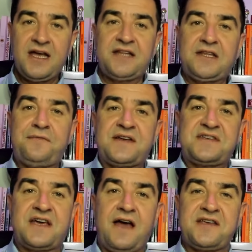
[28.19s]
este
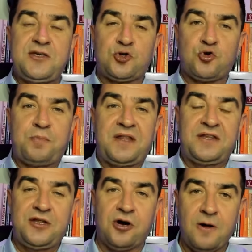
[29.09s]
fácil que ha sido
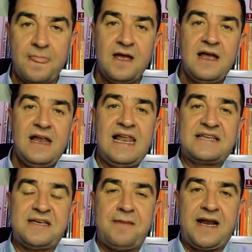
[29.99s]
suspendido la
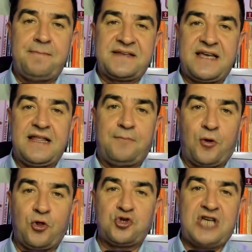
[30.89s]
semana pasada
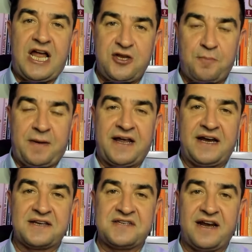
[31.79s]
por dos años para
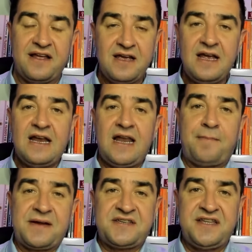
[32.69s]
ejercer la
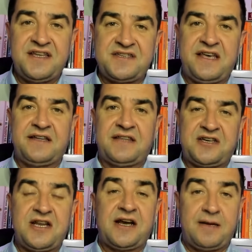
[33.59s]
presidencia de
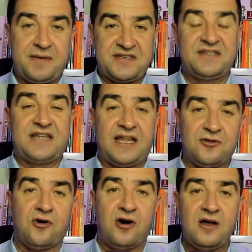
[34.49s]
Talleres
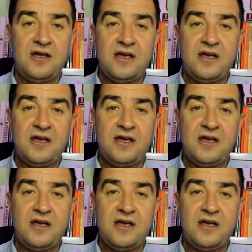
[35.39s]
representando